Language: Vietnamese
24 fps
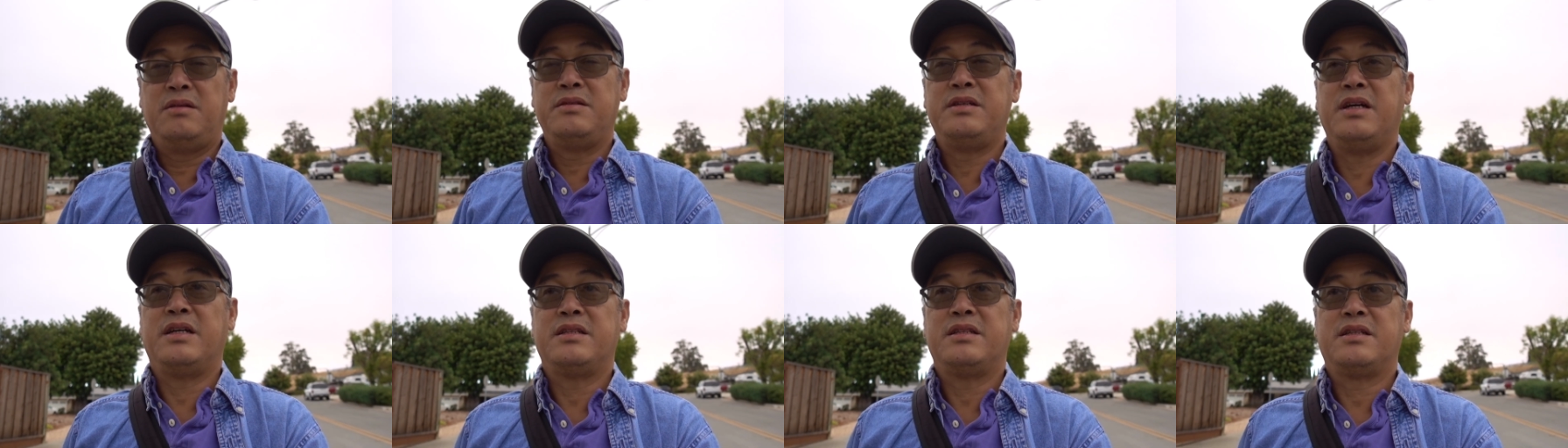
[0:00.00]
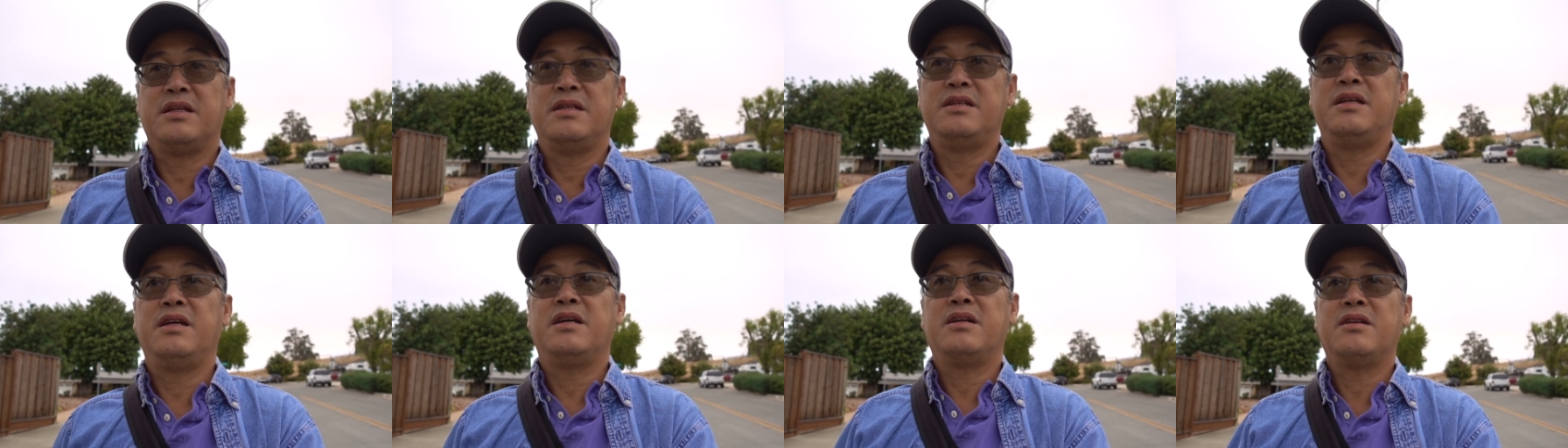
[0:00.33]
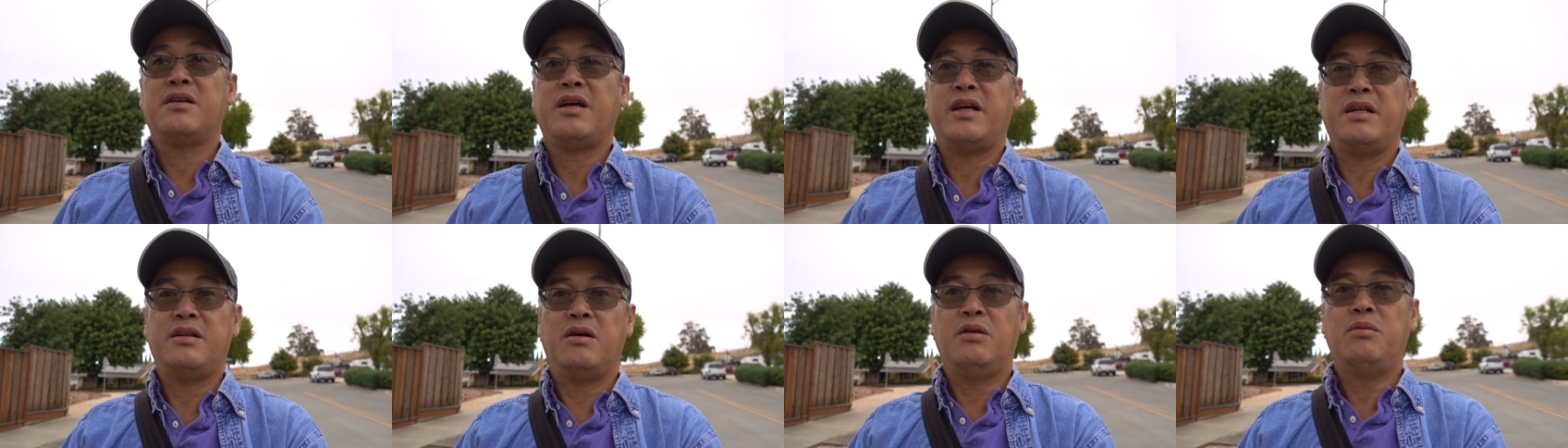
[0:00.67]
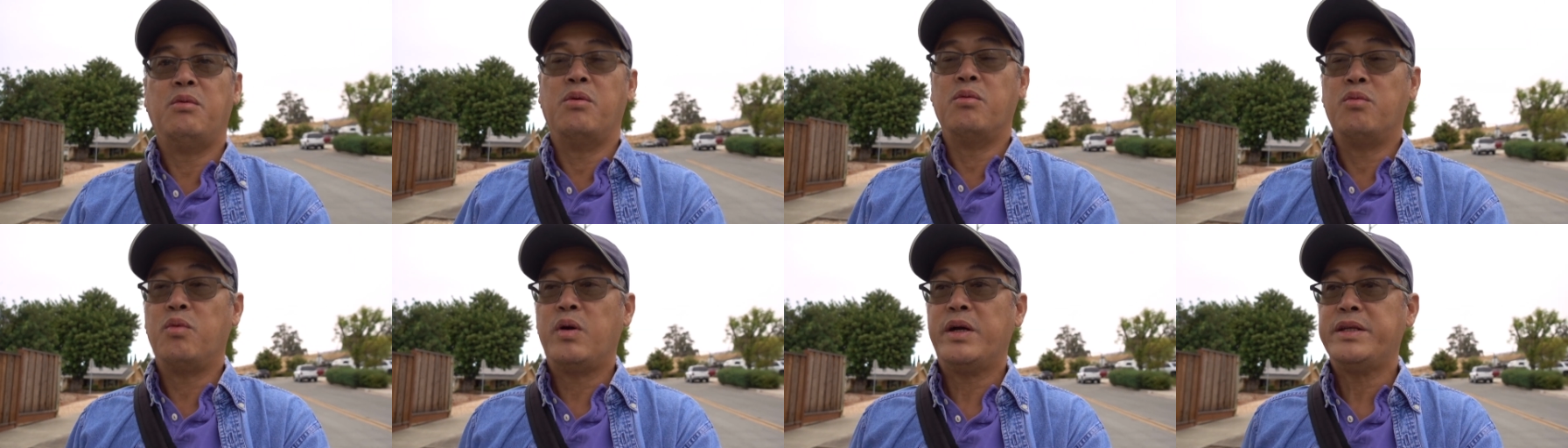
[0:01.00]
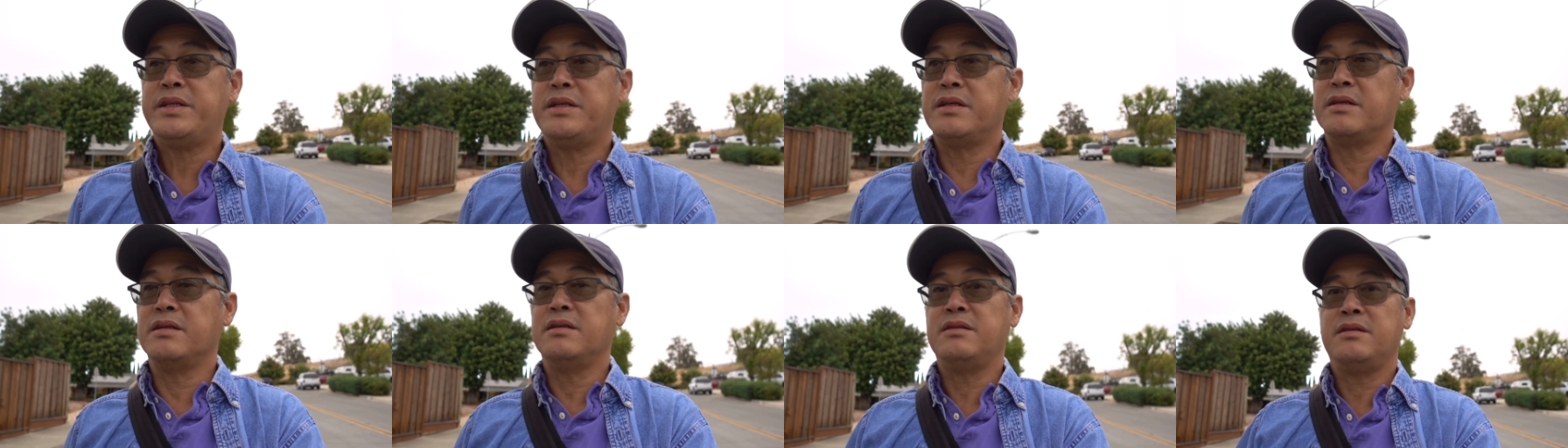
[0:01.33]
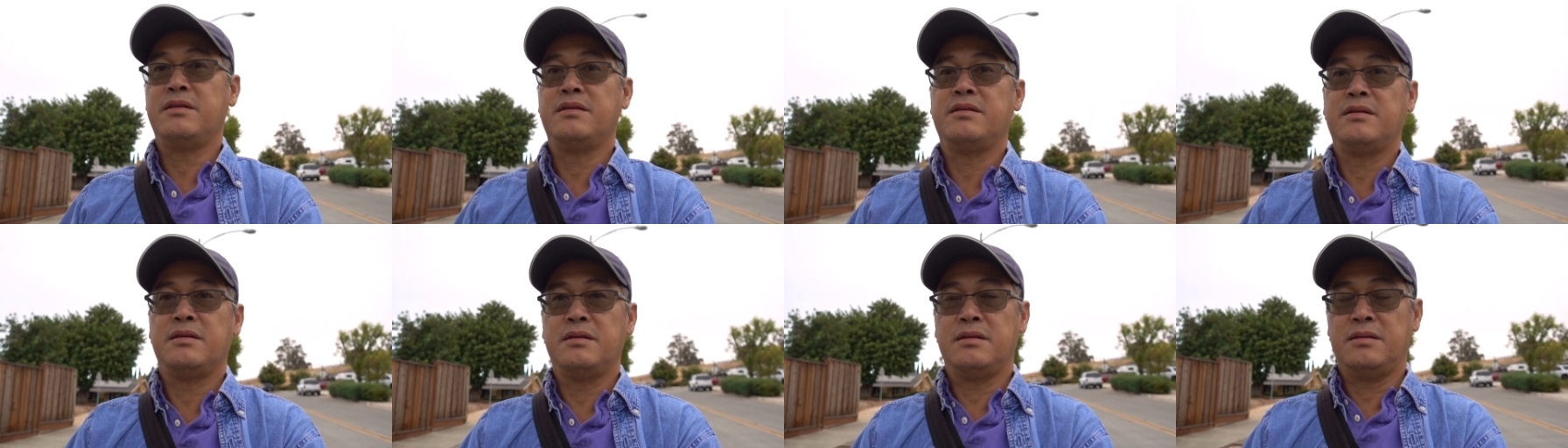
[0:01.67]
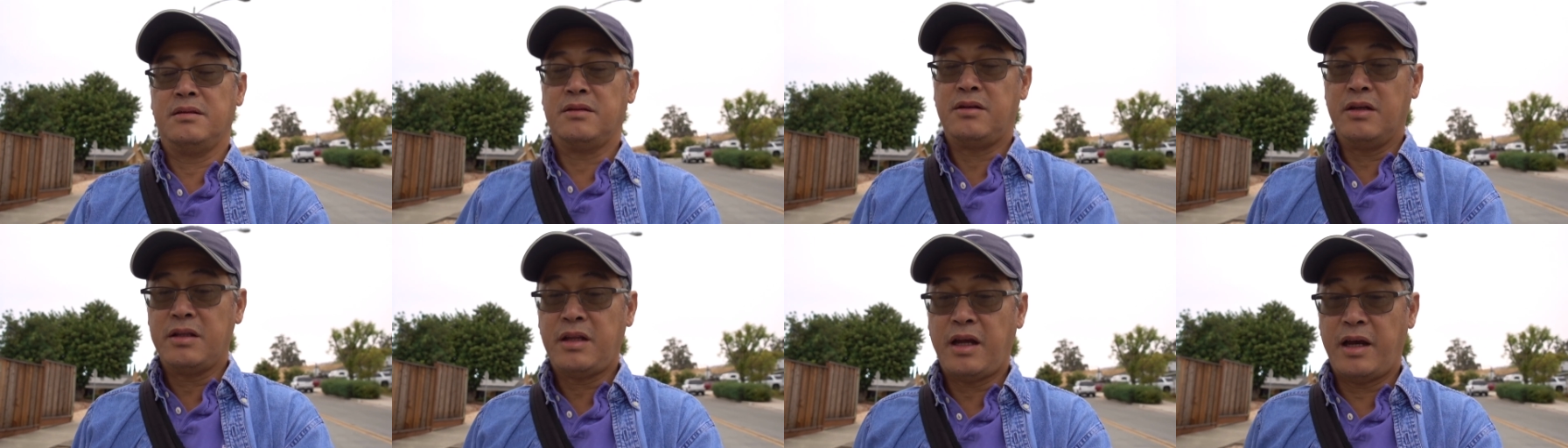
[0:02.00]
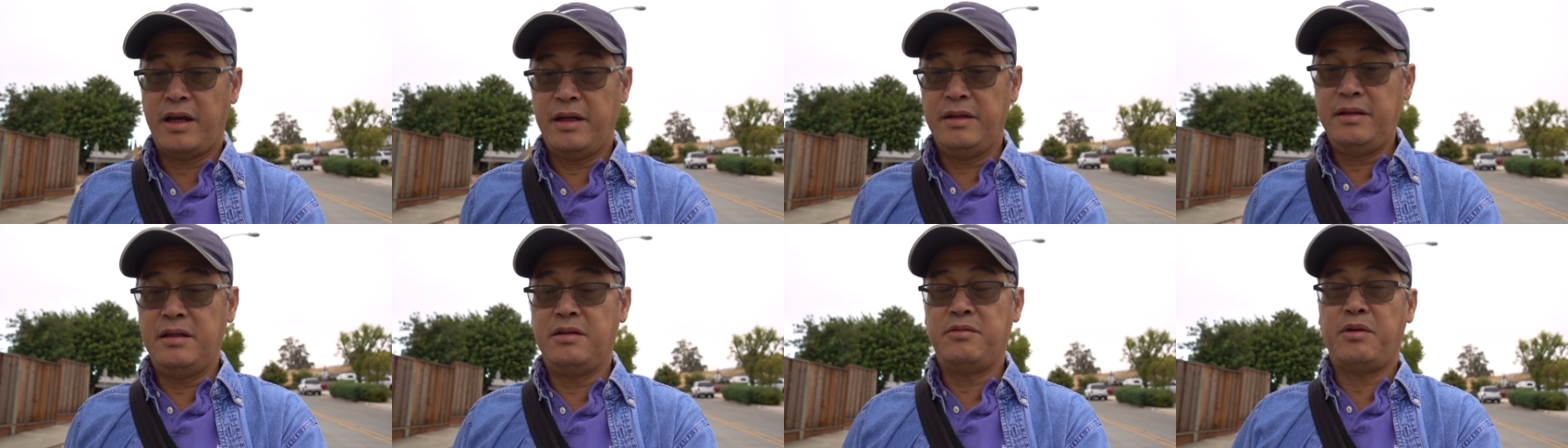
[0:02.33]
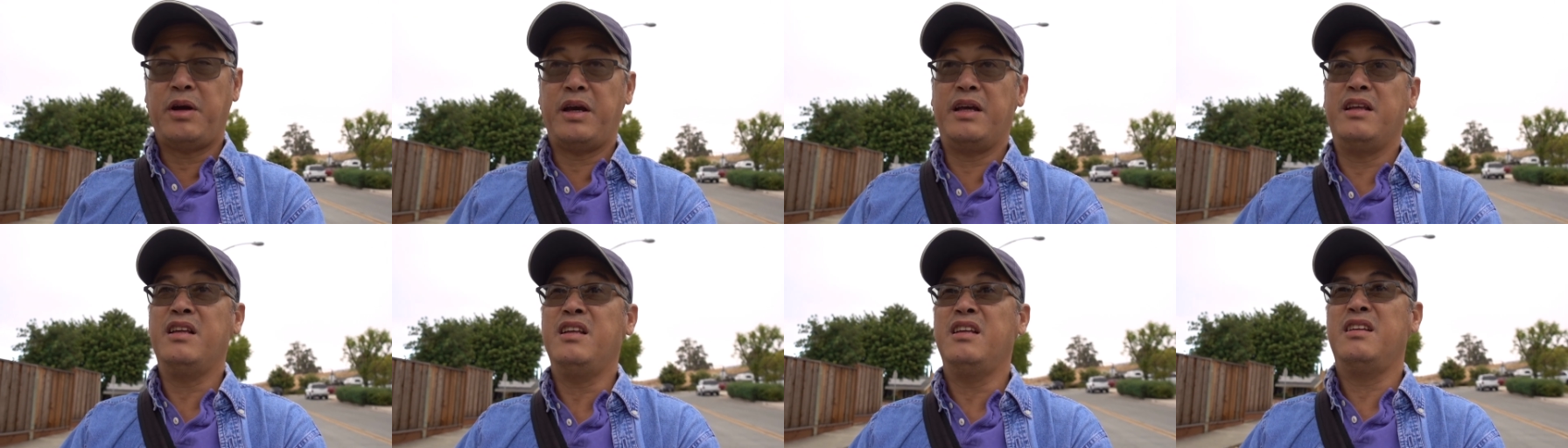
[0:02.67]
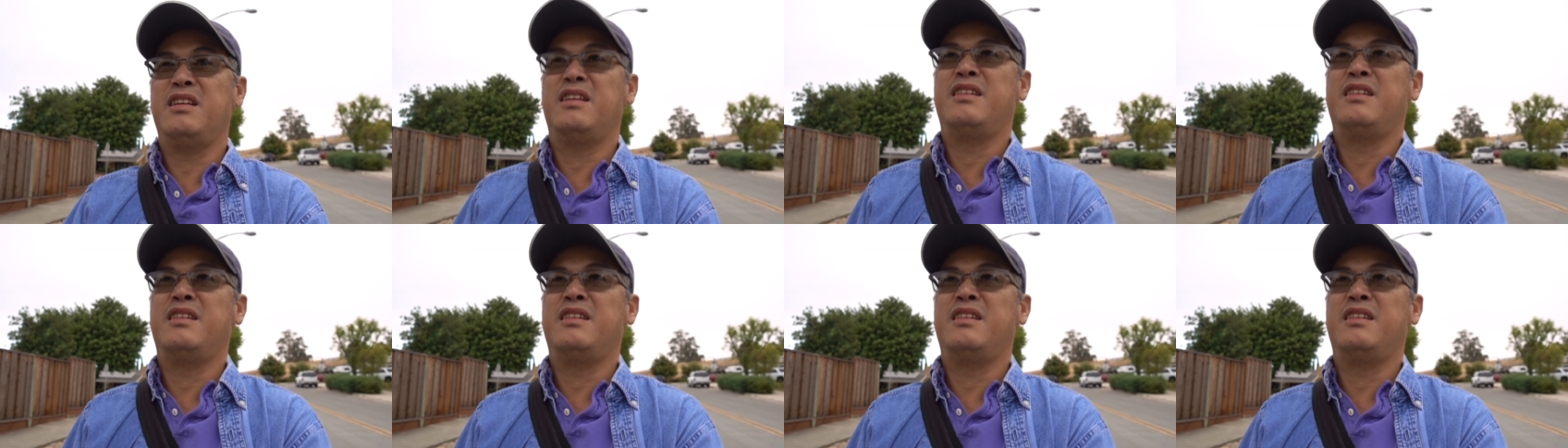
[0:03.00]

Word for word: Giờ tự nhiên thấy đói bụng quá chừng, có thể như vậy.